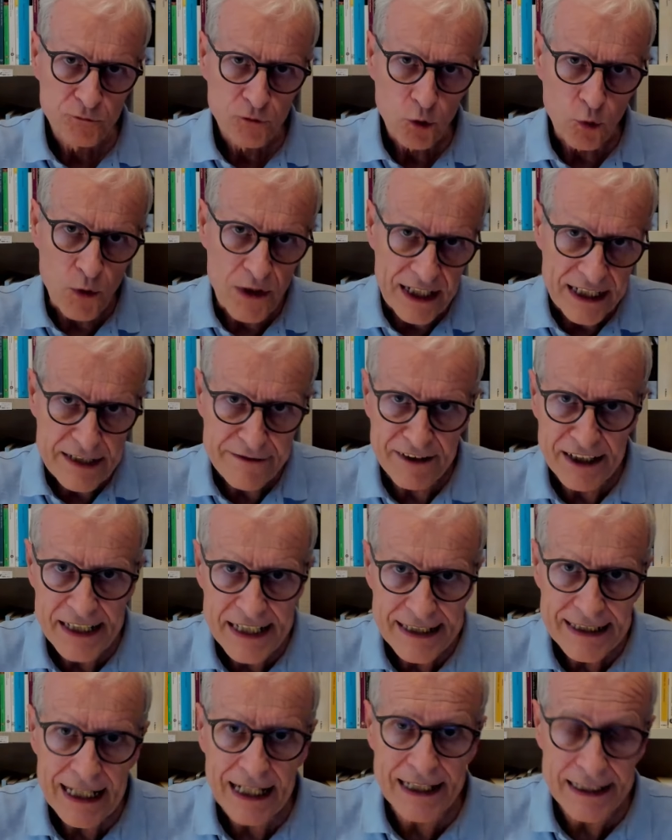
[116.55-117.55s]
quella
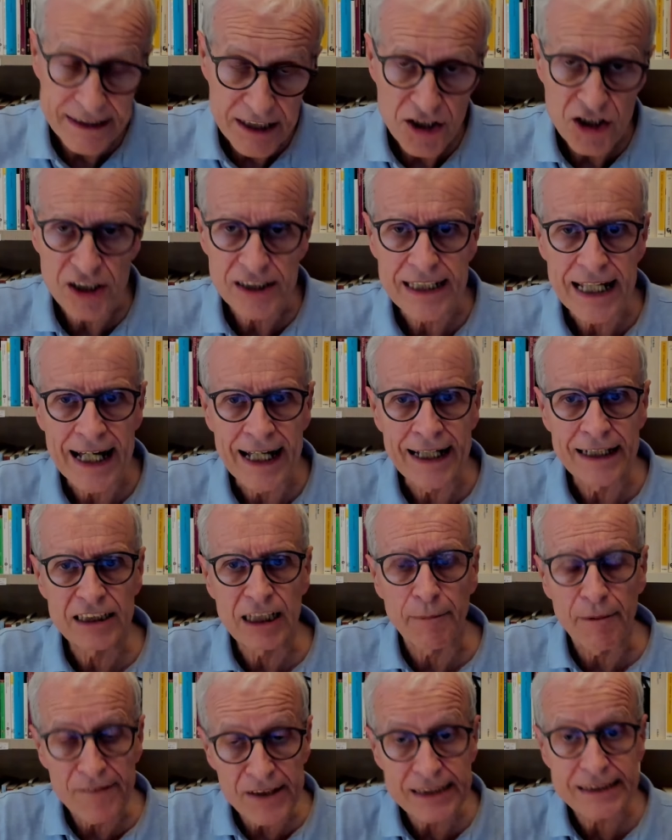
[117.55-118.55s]
riferita all'eticità,
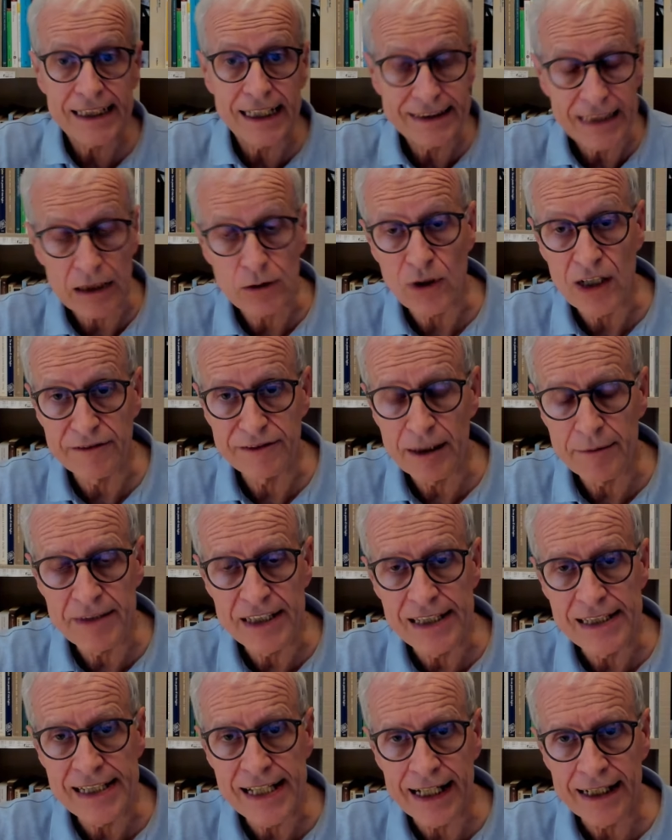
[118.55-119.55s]
dopo aver trattato la
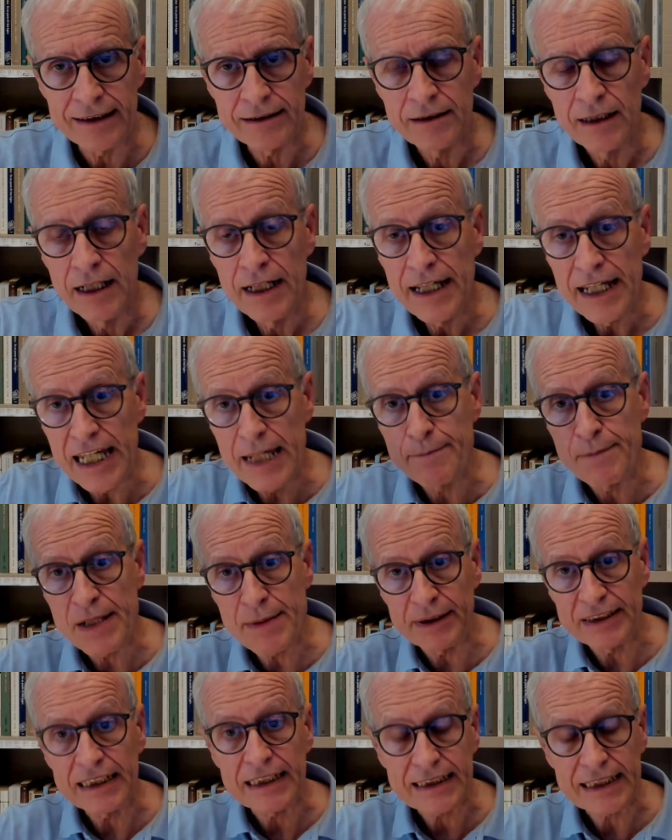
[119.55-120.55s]
famiglia e
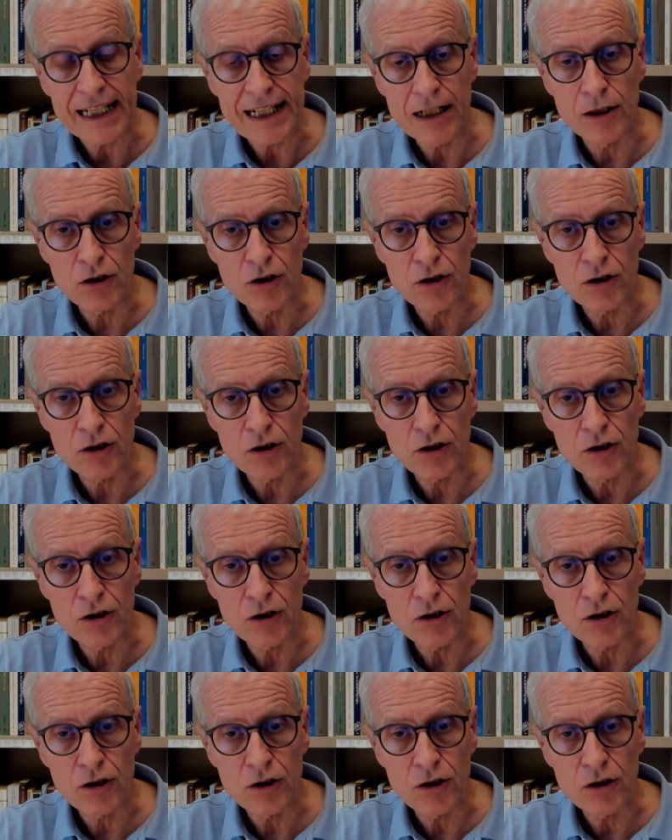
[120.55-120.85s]
prima di trattare lo